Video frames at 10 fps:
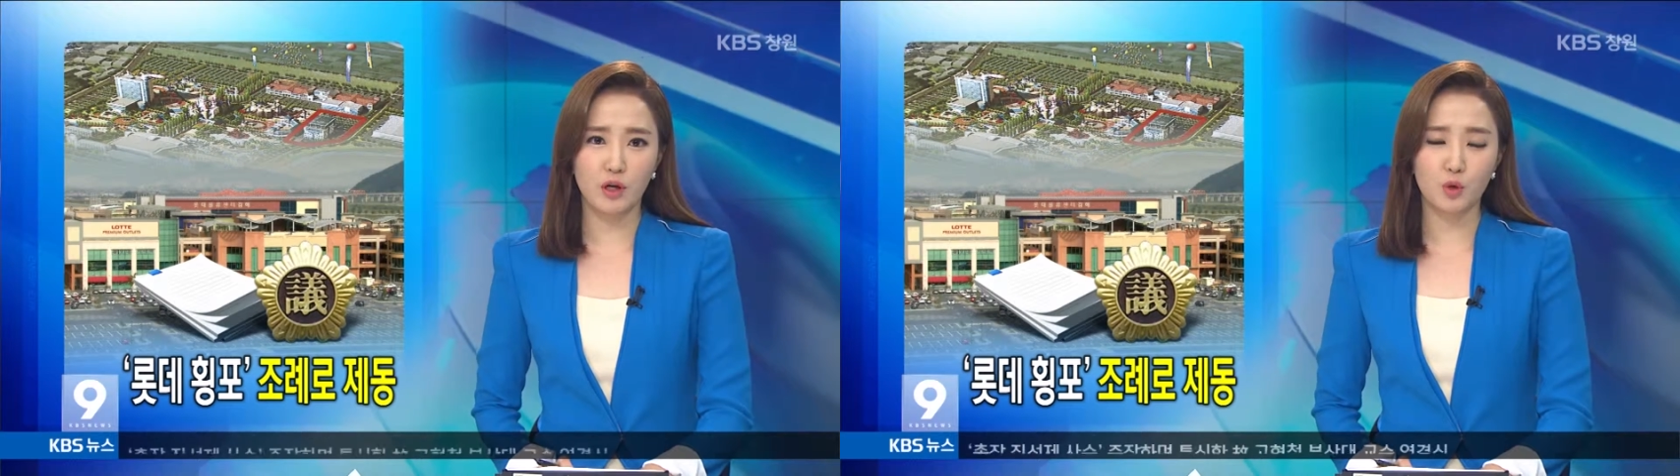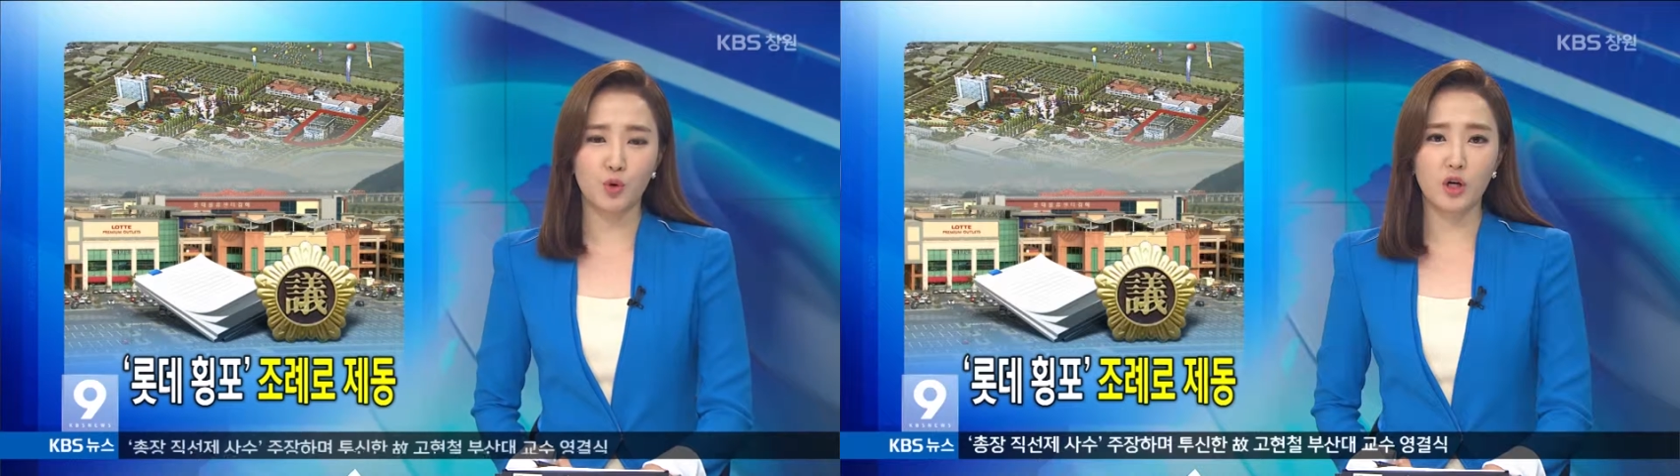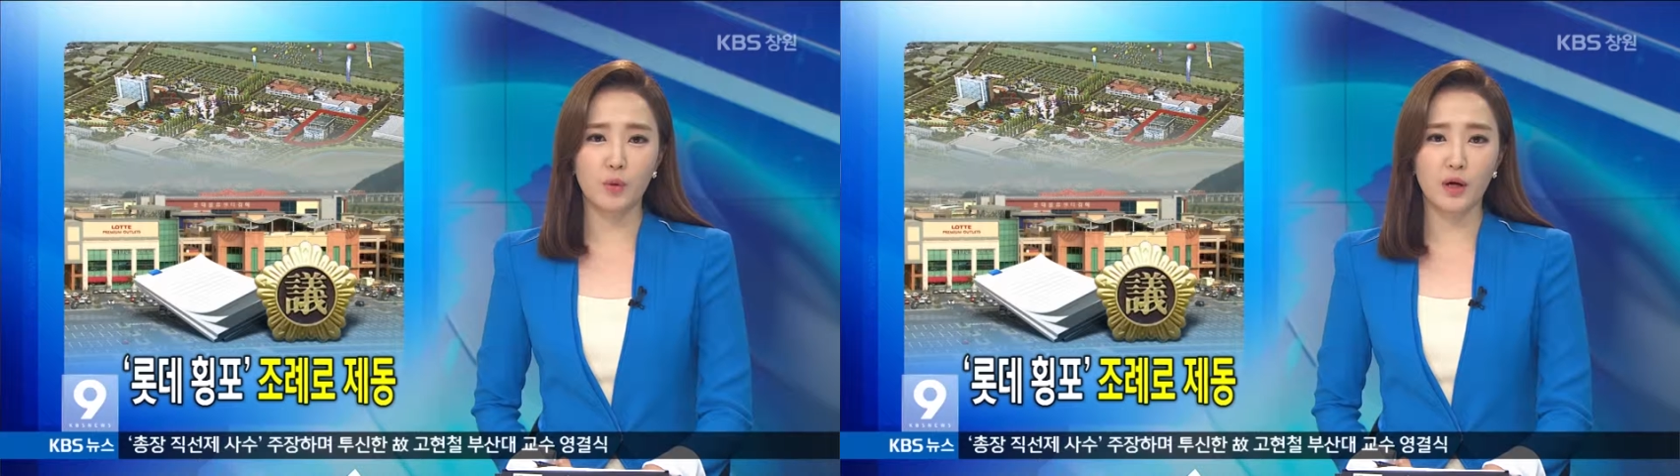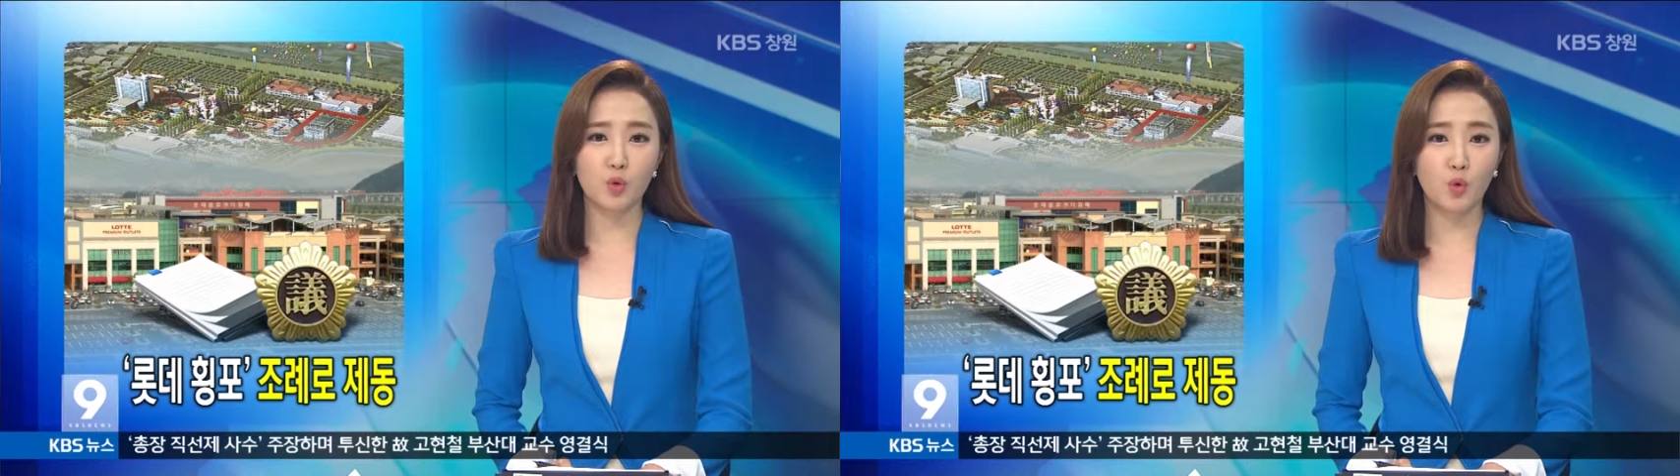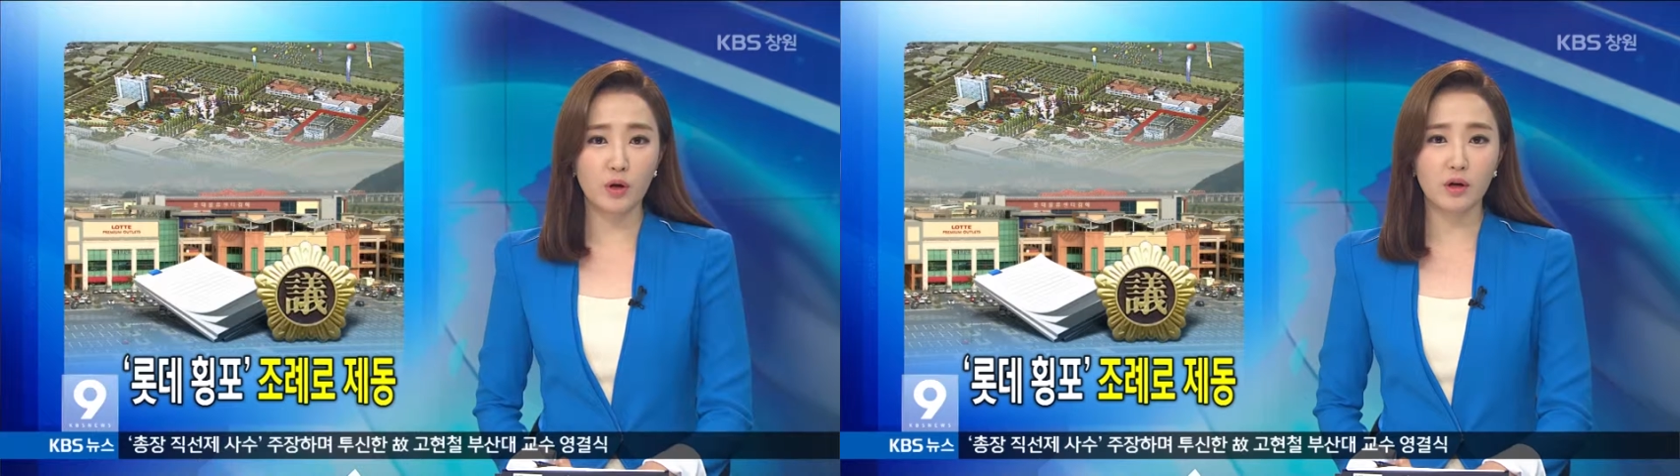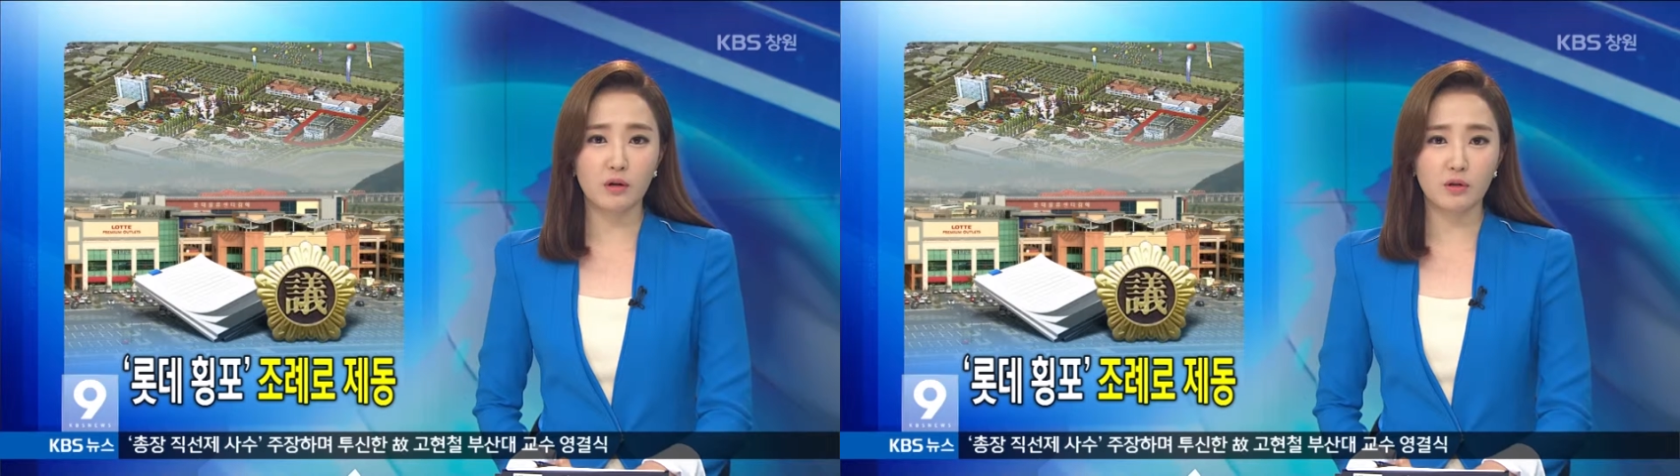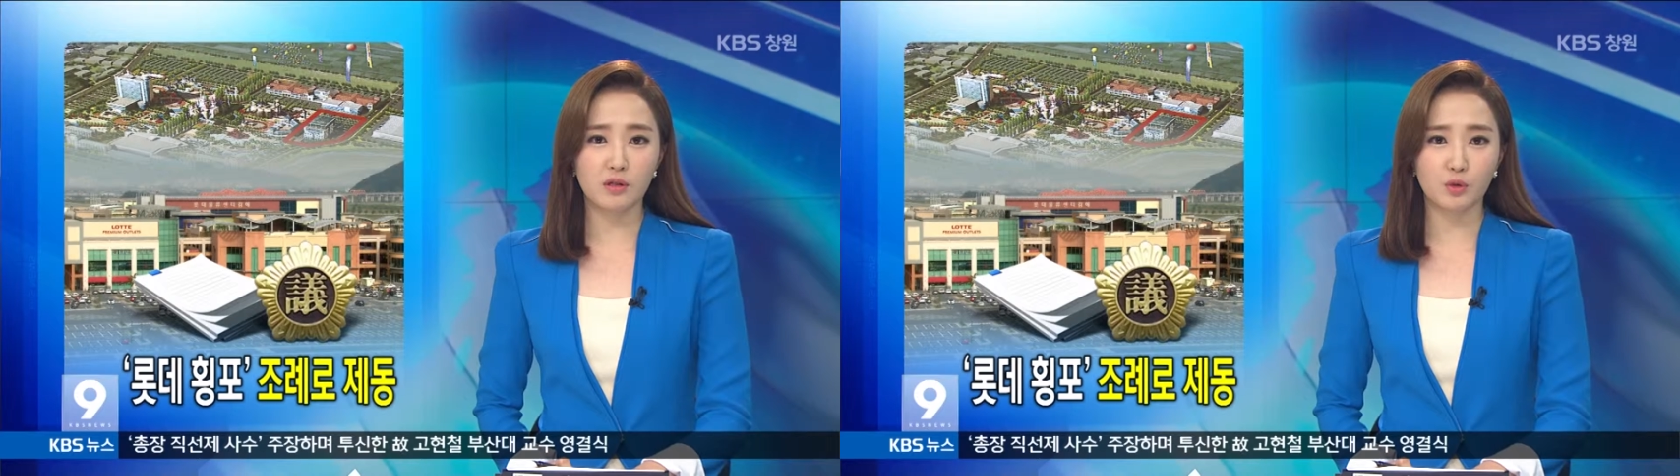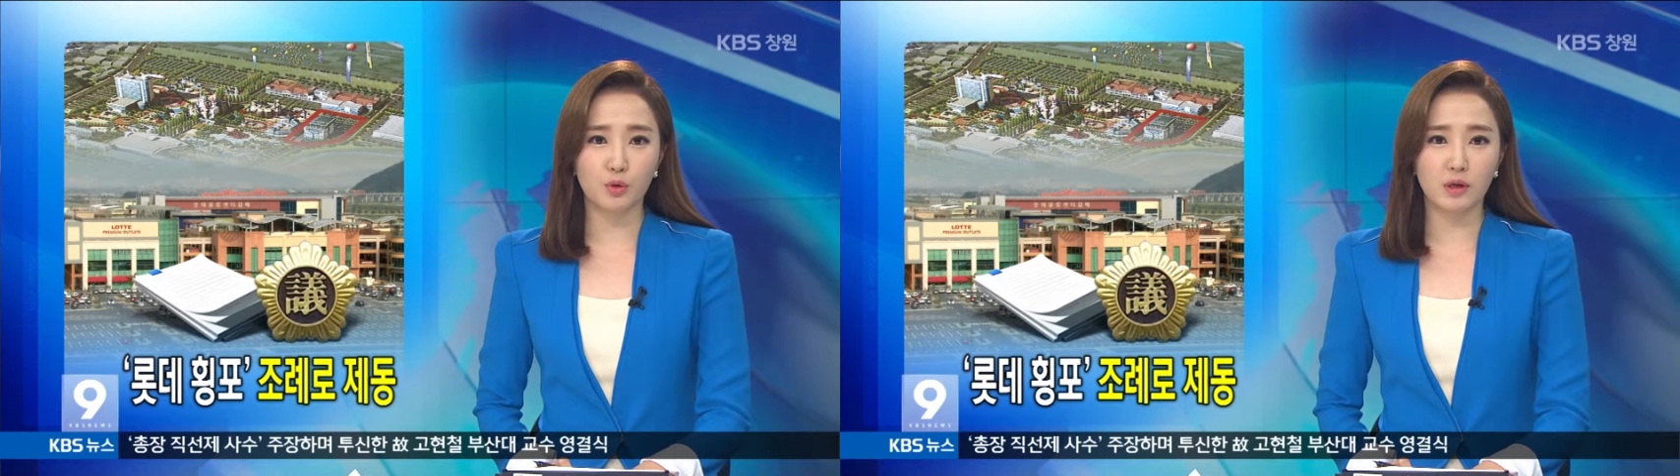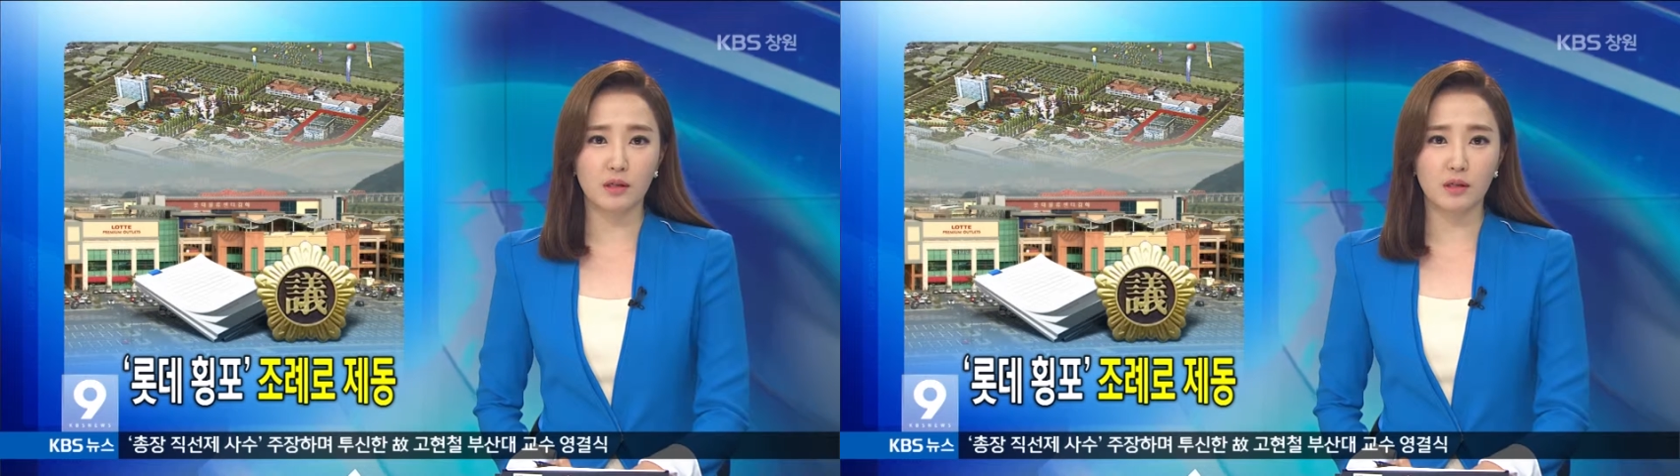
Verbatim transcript: 도의회 동의를 거치도록